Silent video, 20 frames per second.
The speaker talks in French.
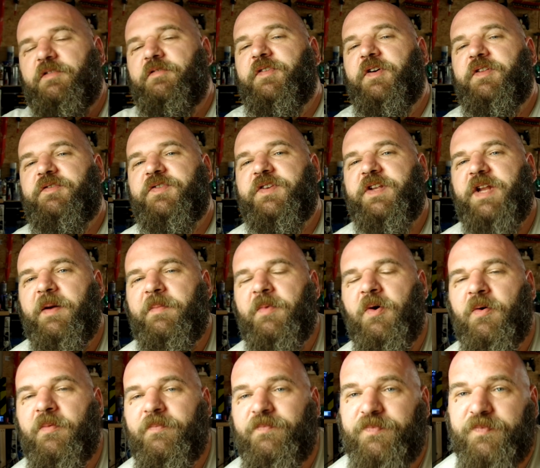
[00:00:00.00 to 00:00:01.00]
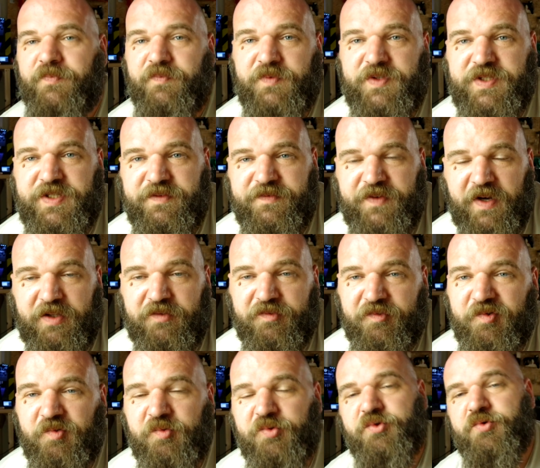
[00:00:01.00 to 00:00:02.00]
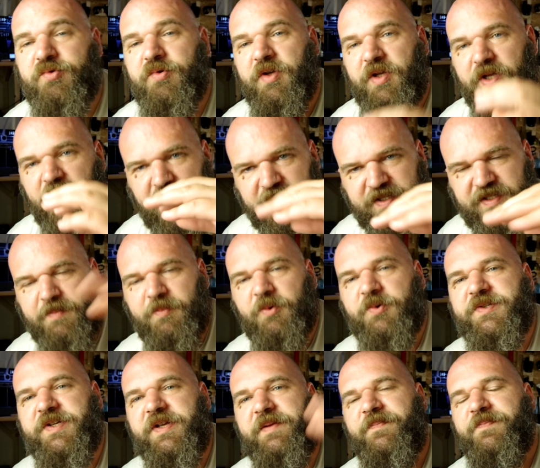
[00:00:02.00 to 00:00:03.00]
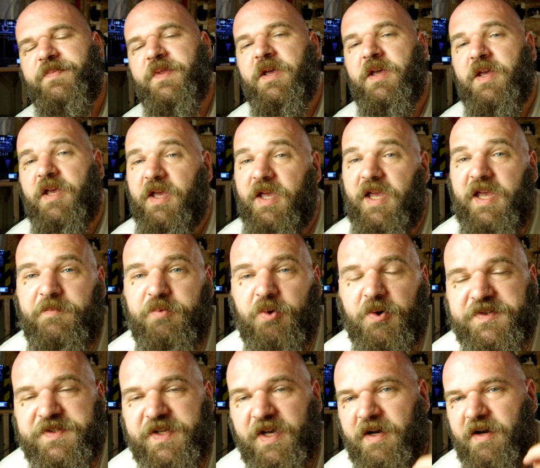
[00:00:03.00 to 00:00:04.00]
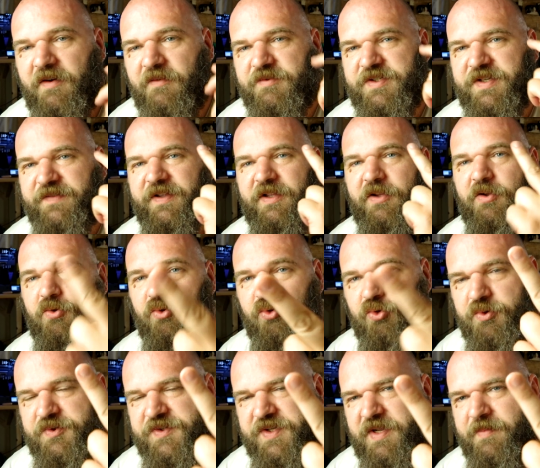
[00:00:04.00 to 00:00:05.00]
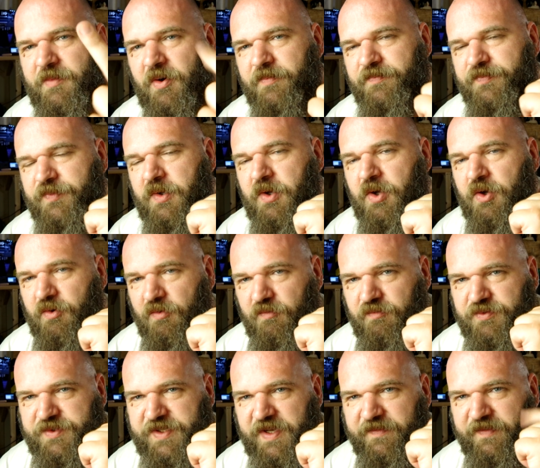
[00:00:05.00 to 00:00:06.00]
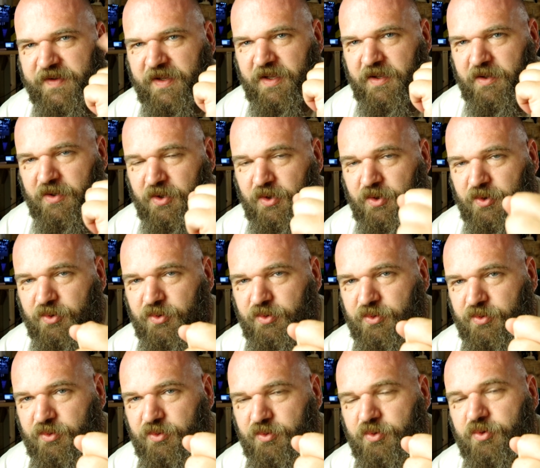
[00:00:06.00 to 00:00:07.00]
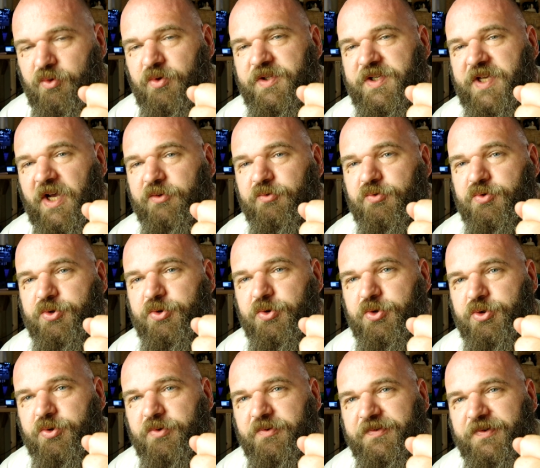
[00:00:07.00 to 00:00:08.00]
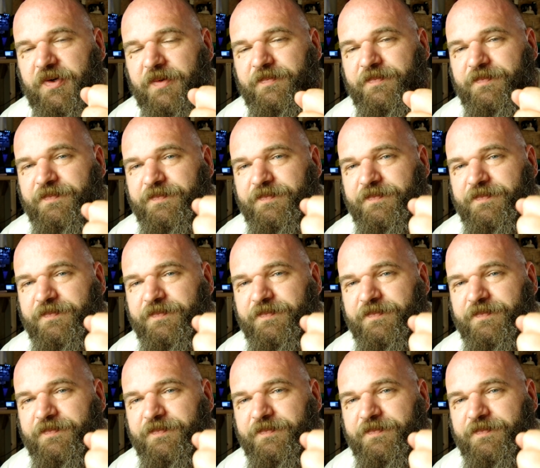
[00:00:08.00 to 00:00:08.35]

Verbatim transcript: votre filament qui va être fondu et déposé. Et pour ça, vous avez deux éléments. Vous avez une cartouche de chauffe